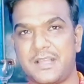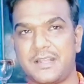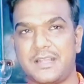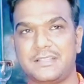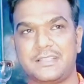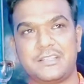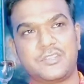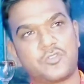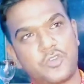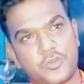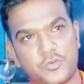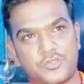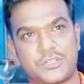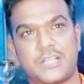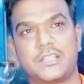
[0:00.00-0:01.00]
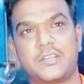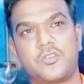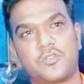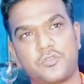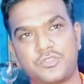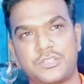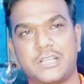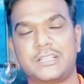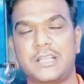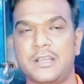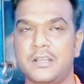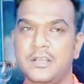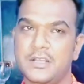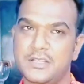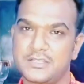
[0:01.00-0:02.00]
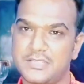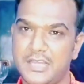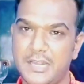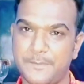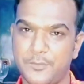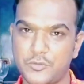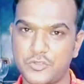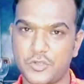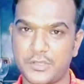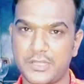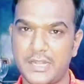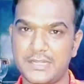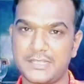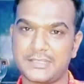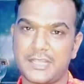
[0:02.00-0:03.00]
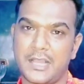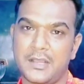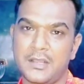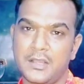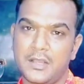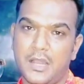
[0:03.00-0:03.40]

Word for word: क्या कहता है जी कोई कुछ कहता है कोई कुछ कहता है सारे फूस होकर रह जाते हैं